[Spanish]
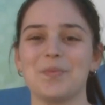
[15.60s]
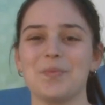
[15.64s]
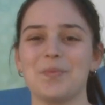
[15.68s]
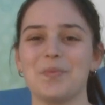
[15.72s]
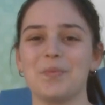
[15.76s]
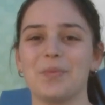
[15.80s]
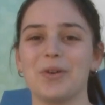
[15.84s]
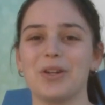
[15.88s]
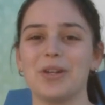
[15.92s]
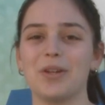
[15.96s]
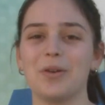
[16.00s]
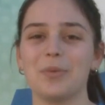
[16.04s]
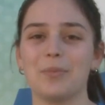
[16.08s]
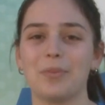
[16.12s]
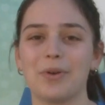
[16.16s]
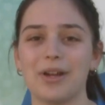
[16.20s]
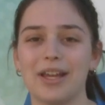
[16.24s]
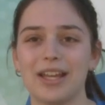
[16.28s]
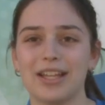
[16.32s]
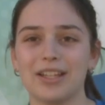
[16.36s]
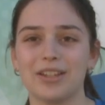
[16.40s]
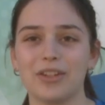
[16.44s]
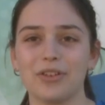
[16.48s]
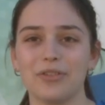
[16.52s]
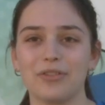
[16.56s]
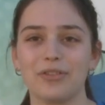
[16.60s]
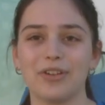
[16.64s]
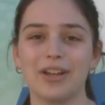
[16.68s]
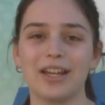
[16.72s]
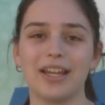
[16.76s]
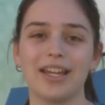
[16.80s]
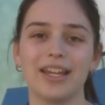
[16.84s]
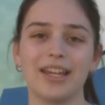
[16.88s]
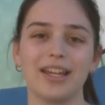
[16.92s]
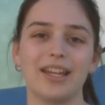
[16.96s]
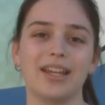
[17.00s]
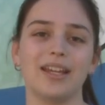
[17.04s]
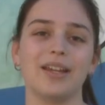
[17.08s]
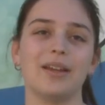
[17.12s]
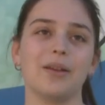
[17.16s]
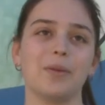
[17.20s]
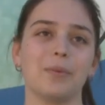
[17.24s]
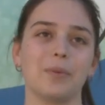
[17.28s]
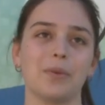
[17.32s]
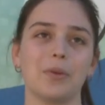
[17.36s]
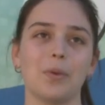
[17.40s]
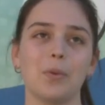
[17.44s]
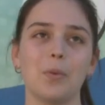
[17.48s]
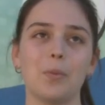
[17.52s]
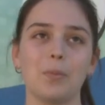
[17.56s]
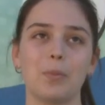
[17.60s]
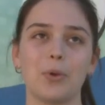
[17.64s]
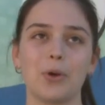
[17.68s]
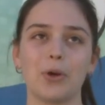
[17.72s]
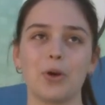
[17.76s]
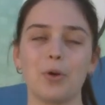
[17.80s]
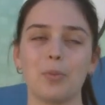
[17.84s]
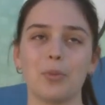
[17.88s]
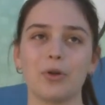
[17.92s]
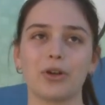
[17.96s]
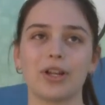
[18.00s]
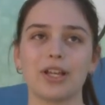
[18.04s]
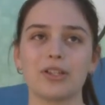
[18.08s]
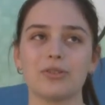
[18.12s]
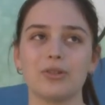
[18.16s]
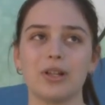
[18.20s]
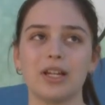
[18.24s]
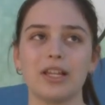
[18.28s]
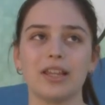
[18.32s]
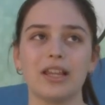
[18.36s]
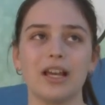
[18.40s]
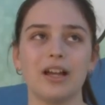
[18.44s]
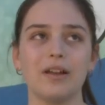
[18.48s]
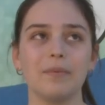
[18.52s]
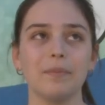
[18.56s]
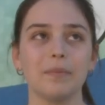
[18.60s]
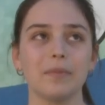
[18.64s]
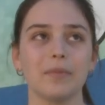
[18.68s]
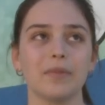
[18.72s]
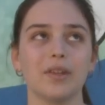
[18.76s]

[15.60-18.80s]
Bueno, pues esto fue un poco por casualidad.